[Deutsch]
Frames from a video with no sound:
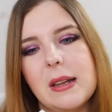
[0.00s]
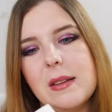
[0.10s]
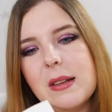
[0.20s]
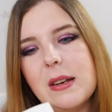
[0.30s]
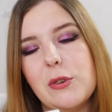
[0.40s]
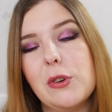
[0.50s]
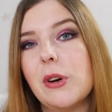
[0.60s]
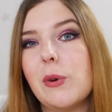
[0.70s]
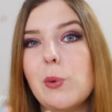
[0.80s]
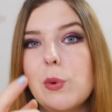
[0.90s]
das ist dann
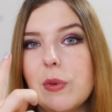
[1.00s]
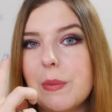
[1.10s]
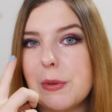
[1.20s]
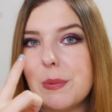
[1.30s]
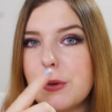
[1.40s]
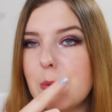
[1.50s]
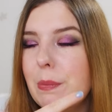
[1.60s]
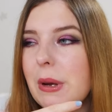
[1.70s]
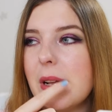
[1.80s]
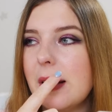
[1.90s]
natürlich auch gut, wenn man zum Beispiel
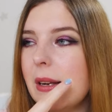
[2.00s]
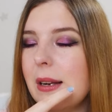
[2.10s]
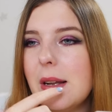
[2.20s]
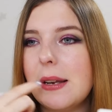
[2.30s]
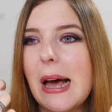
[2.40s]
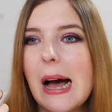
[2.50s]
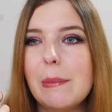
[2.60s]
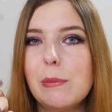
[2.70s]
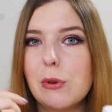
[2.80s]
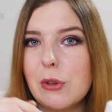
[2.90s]

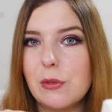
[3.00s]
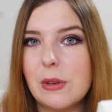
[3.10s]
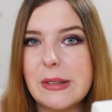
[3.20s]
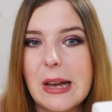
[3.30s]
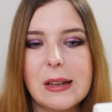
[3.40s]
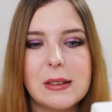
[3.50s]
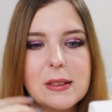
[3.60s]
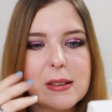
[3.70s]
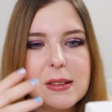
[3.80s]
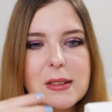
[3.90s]
Pickelnarben oder sowas
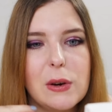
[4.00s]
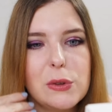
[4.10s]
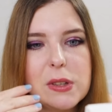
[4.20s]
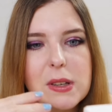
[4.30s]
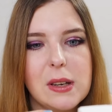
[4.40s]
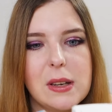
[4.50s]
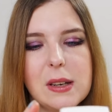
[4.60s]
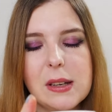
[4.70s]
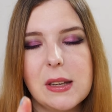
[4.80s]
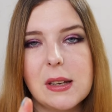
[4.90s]
hat, dass die Haut sich
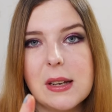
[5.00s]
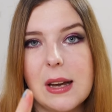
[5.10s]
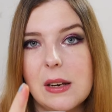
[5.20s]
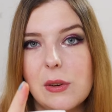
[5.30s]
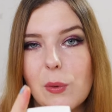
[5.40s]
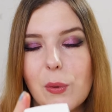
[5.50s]
regenerieren kann.